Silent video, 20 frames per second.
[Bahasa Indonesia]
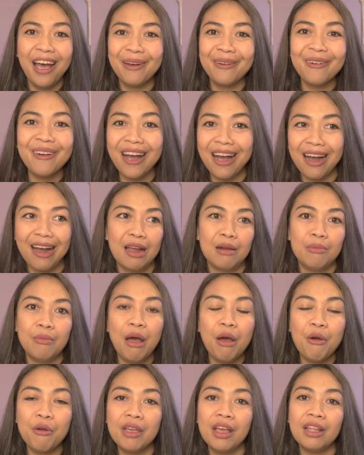aku gak akan
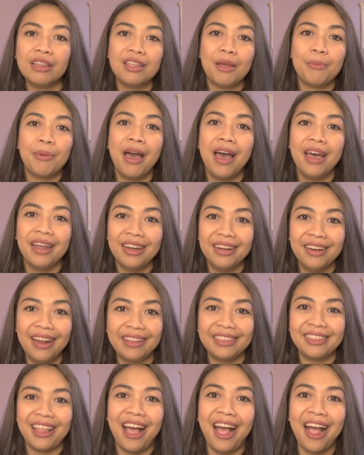mau ya tiap hari
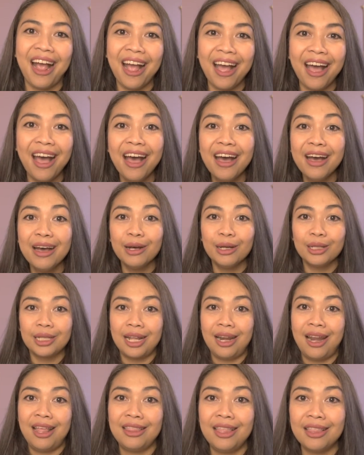naik tangga
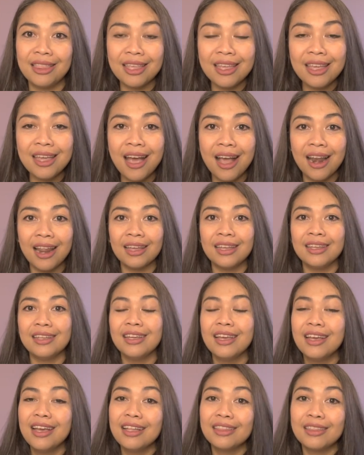ke lantai tiga
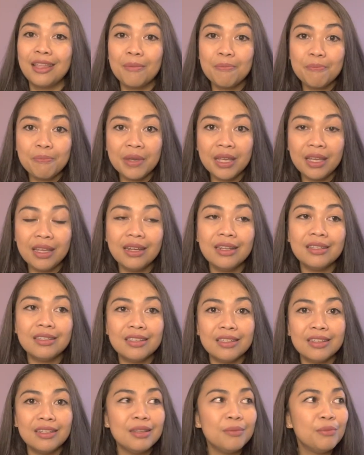lagi tapi di
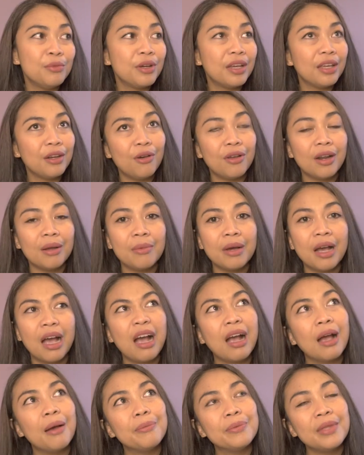sini mungkin orang
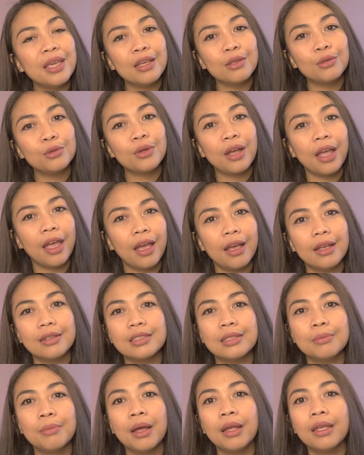menganggapnya itu kayak
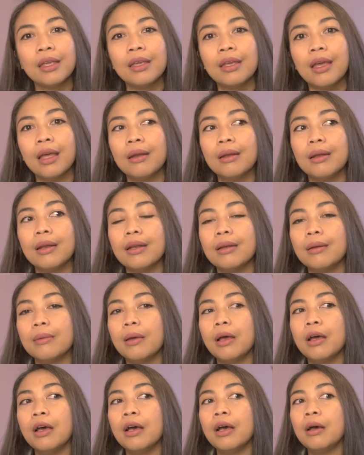sebagian
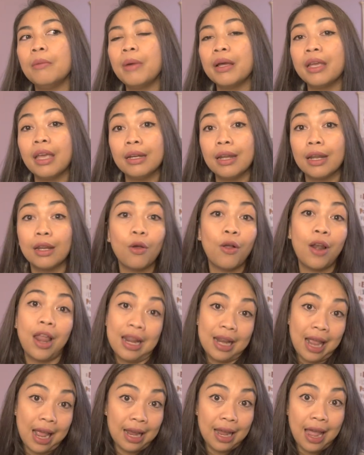uh, bagian dari
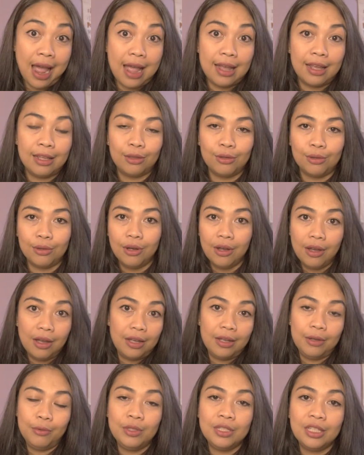olahraga gitu
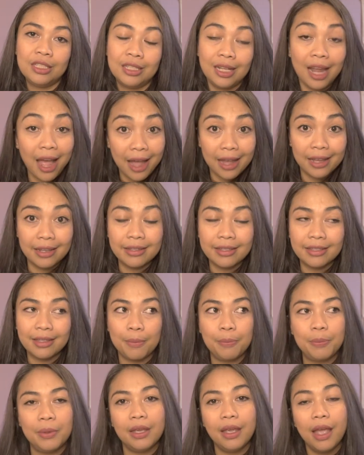which is nice
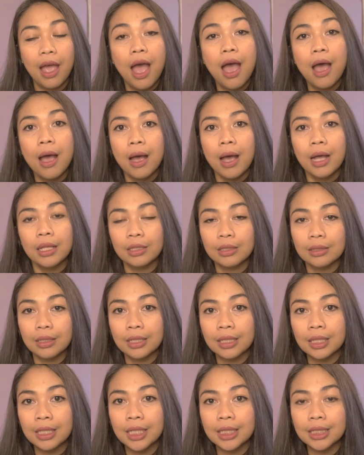tapi
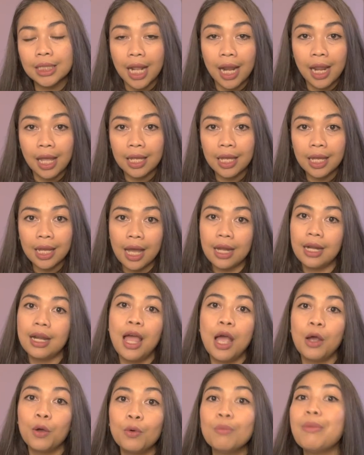uh, sekali lagi
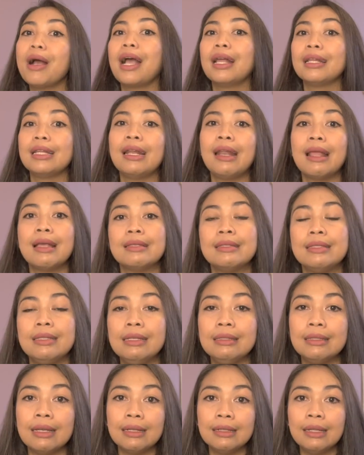karena aku makannya
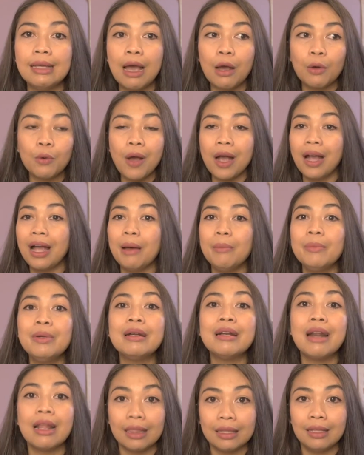nasi jadi aku agak
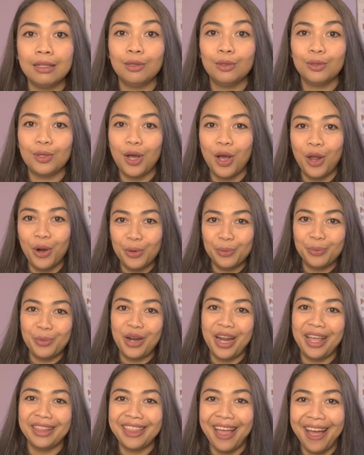berat gitu kalau mau
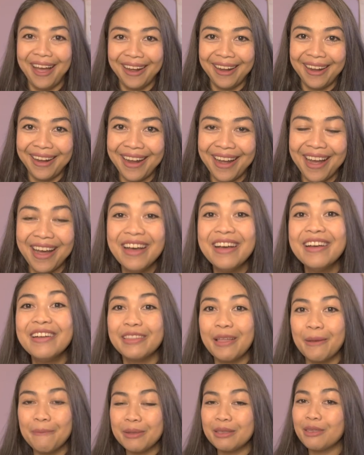naik tangga
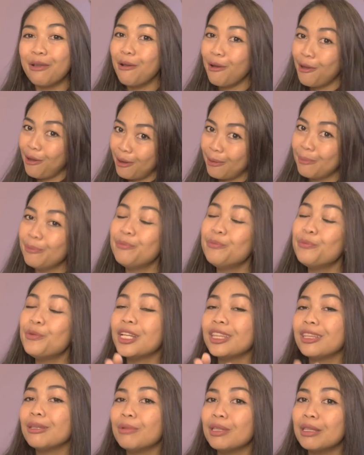tapi tolong
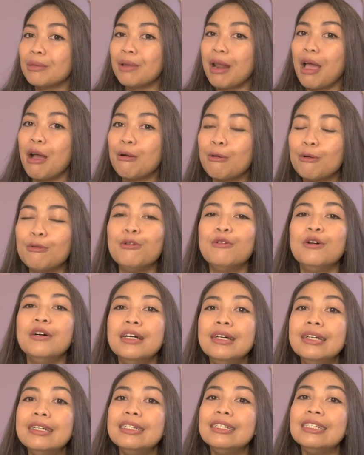buat teman-teman aku
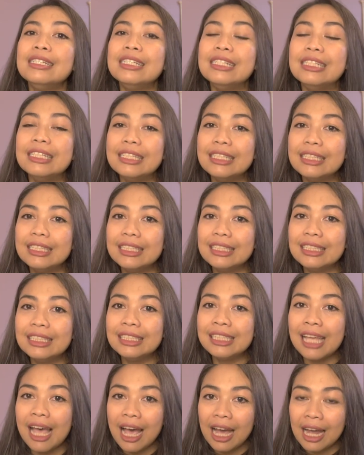
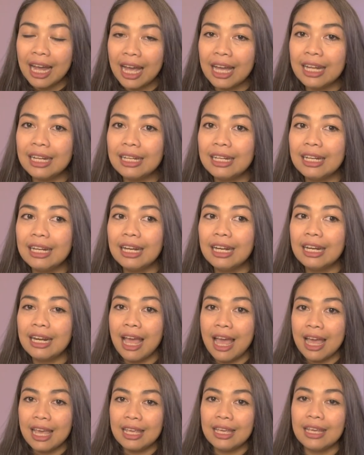jangan
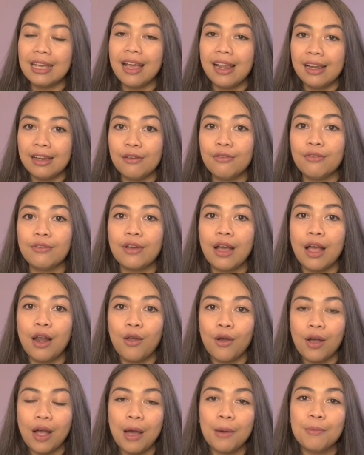naik lift
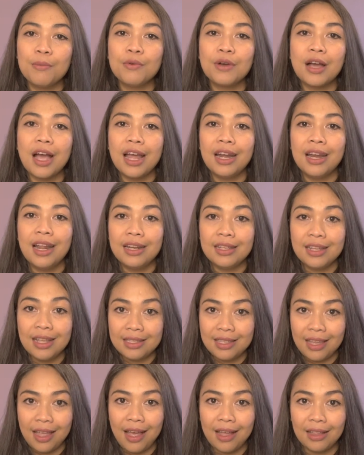kalau kamu keadaannya
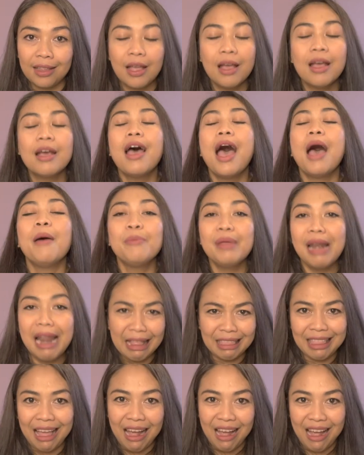sehat.
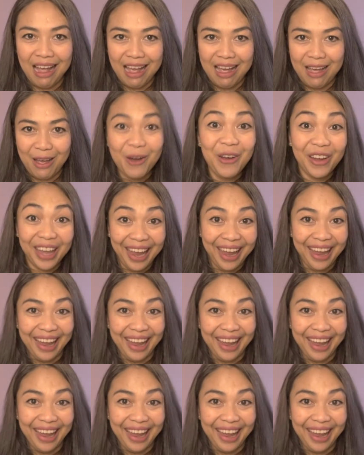Ambillah tangga, oke? Okay?